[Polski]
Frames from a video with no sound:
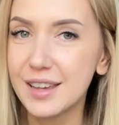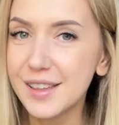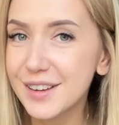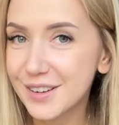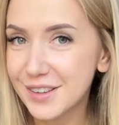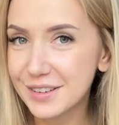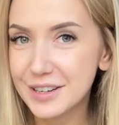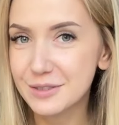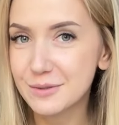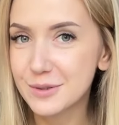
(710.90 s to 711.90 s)
Jeśli chodzi o
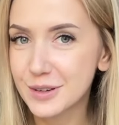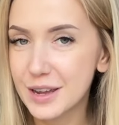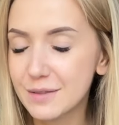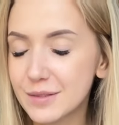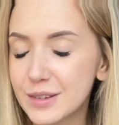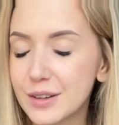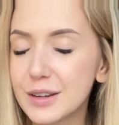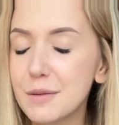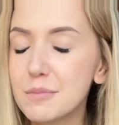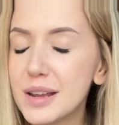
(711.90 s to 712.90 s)
naszą kuchnię, to na